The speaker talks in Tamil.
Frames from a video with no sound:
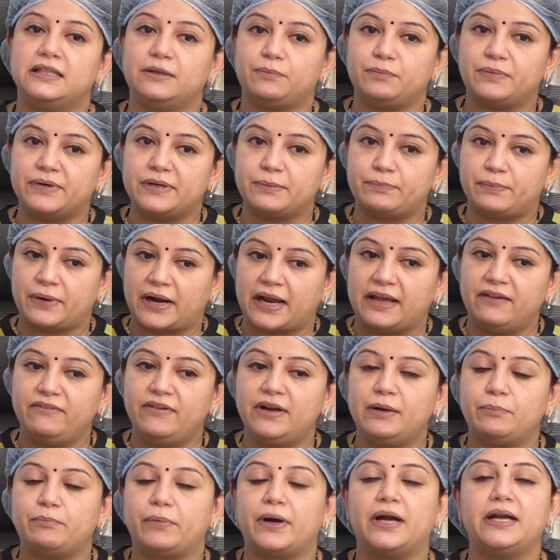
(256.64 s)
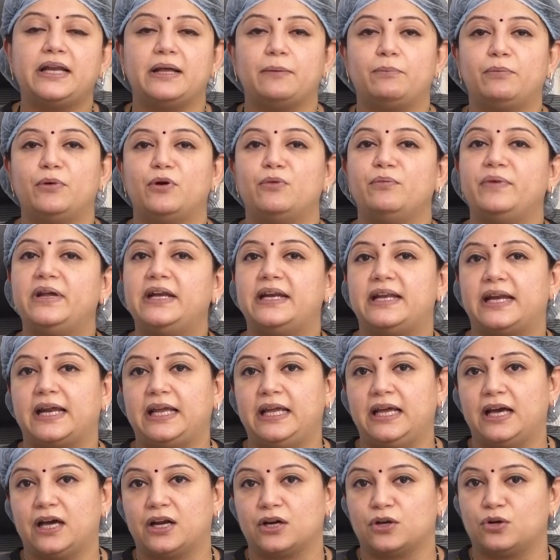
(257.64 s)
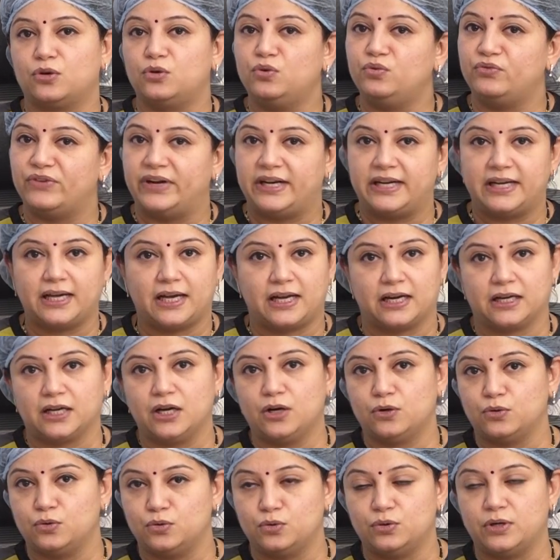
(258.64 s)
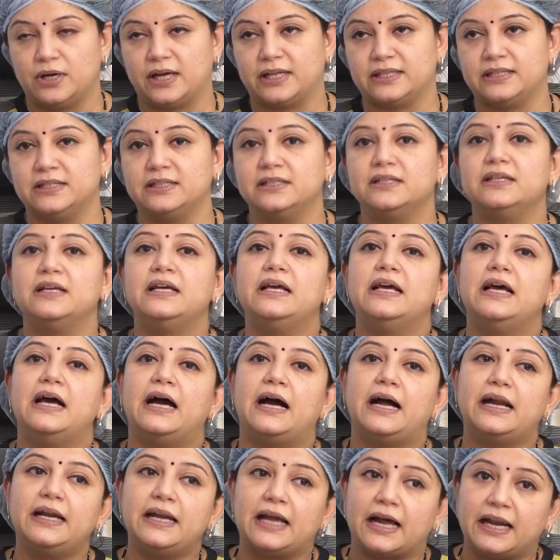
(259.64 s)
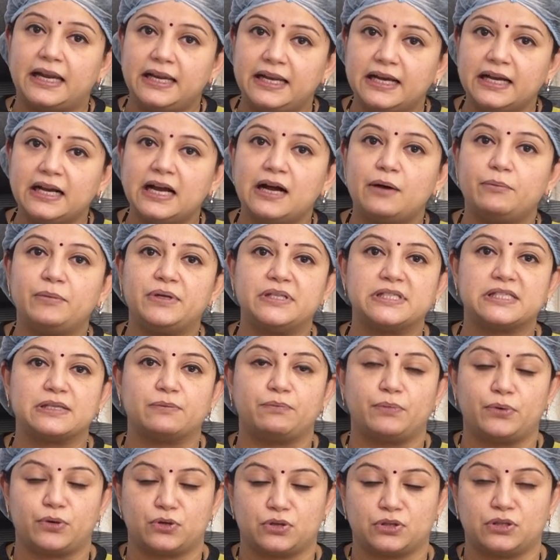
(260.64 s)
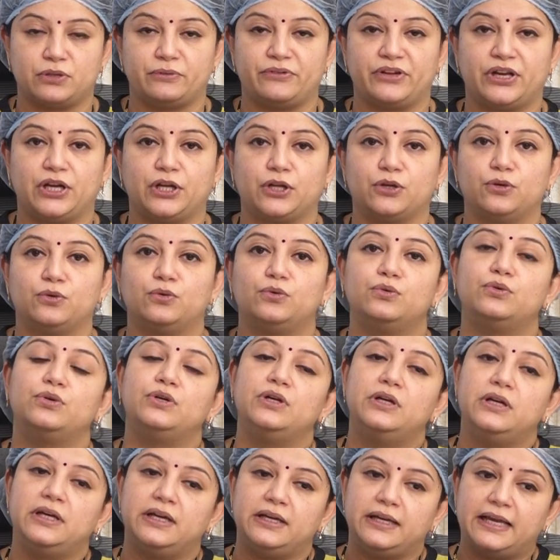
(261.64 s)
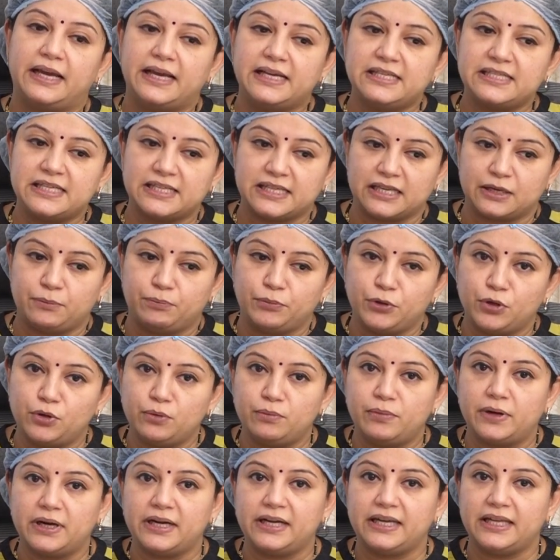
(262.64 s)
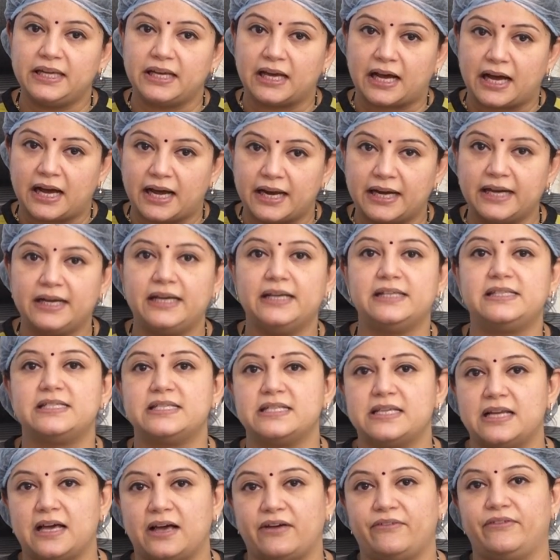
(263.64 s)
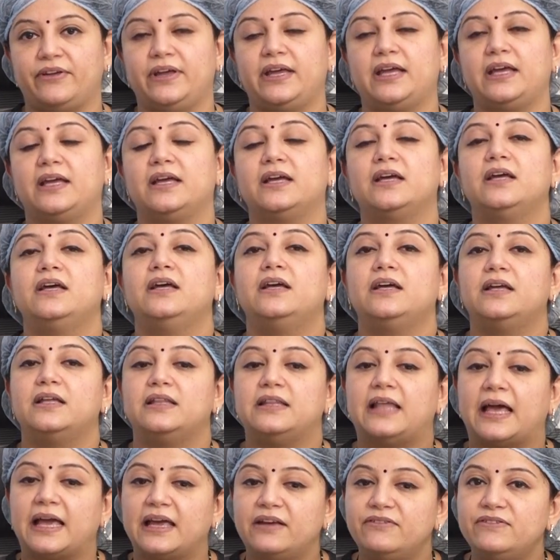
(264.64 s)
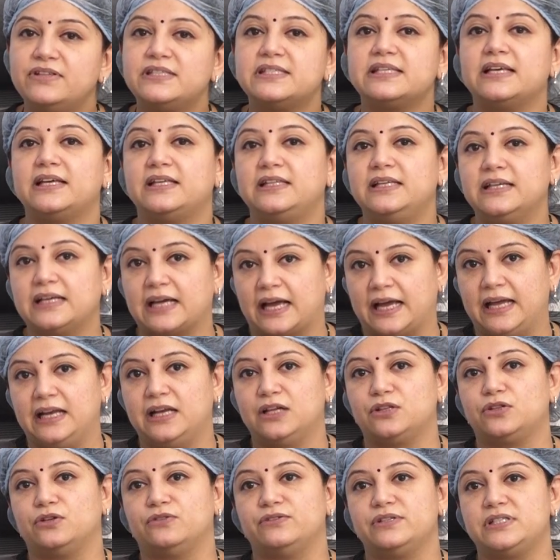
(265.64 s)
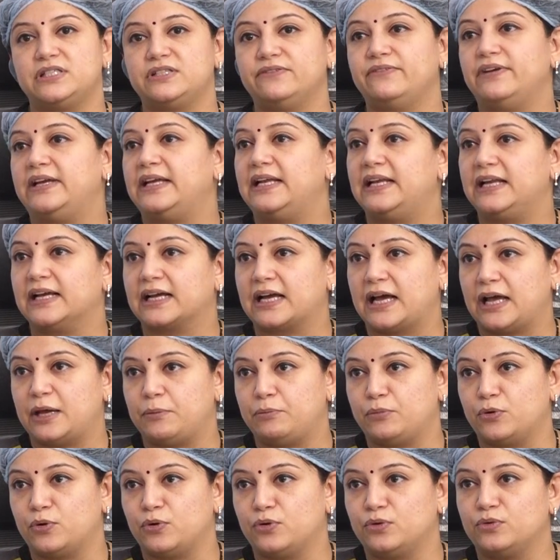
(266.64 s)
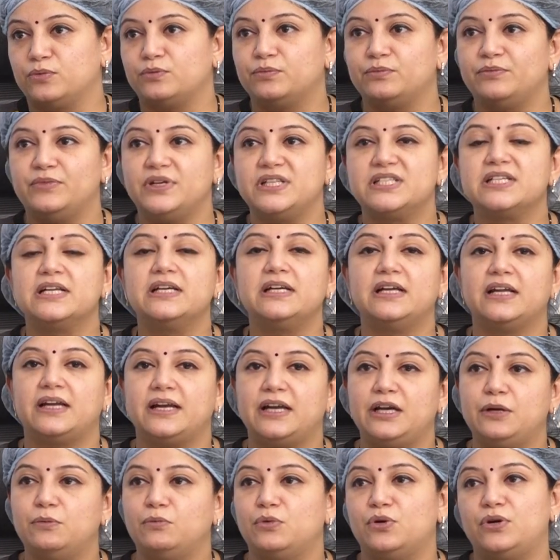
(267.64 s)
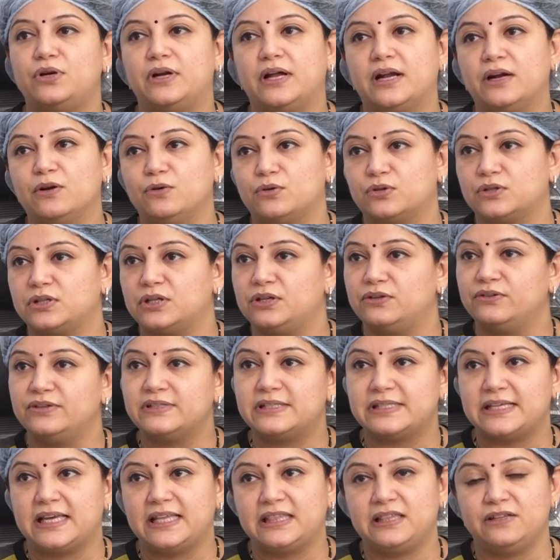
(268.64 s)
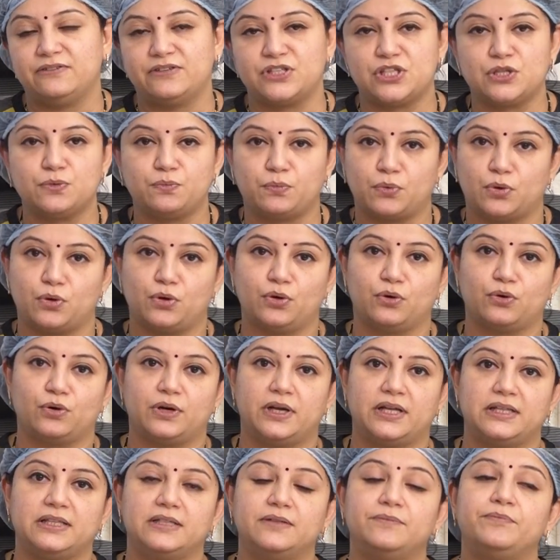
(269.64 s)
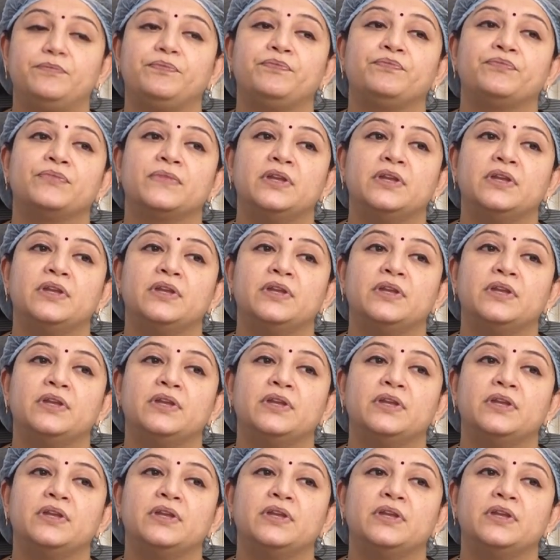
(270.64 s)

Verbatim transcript: அந்த இப்போ ப்ரைவேட் பார்ட் எப்போவுமே ட்ரையாக இருக்கணும் வெட்டாக இருக்கக்கூடாது அண்ட் அண்டர் கார்மெண்ட்ஸை பொறுத்த வரைக்கும் ஏஜ் அண்ட் பியூபர்ட்டி ஆயிடுச்சுனாவே தயவு செய்து கையில் துவைச்சி வெயிலில் காய போடணும் மிஷினில் ரெண்டு மூணு நாள் ஒரு தடவை சேர்த்து வச்சு போடக்கூடாது